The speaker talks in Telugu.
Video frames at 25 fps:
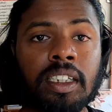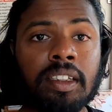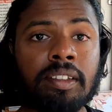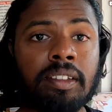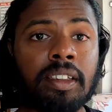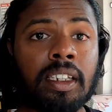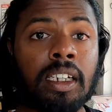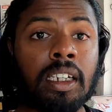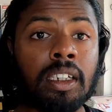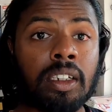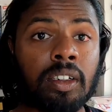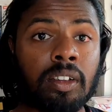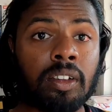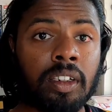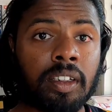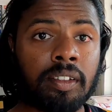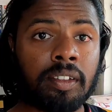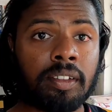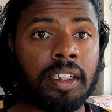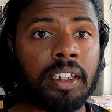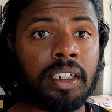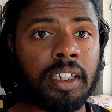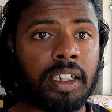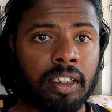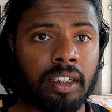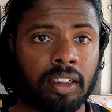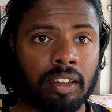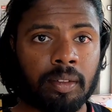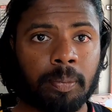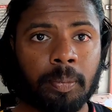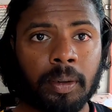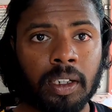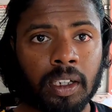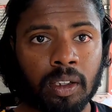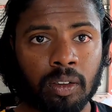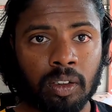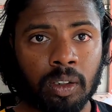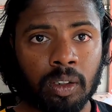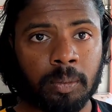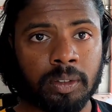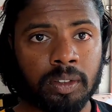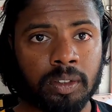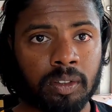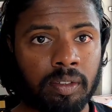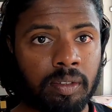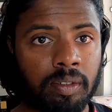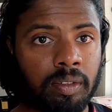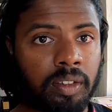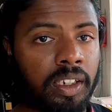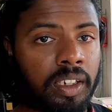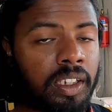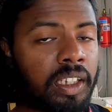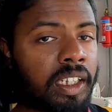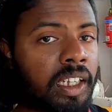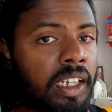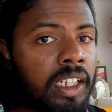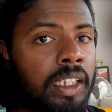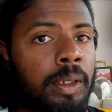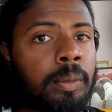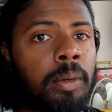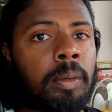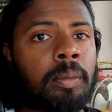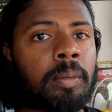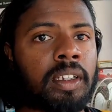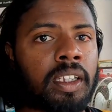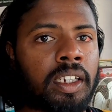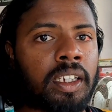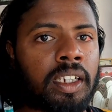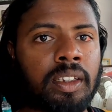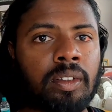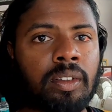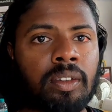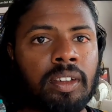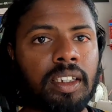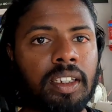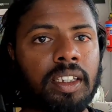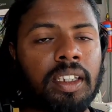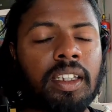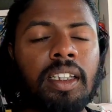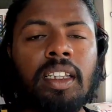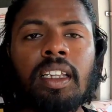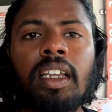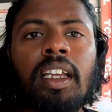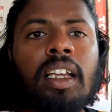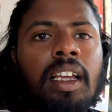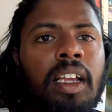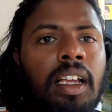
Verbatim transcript: జేసీ ఎలక్ట్రానిక్స్ అండ్ ట్రేడర్స్ పాలకొండ చూసుకుంటే గాంధీ దగ్గర అయితే ఉంటుంది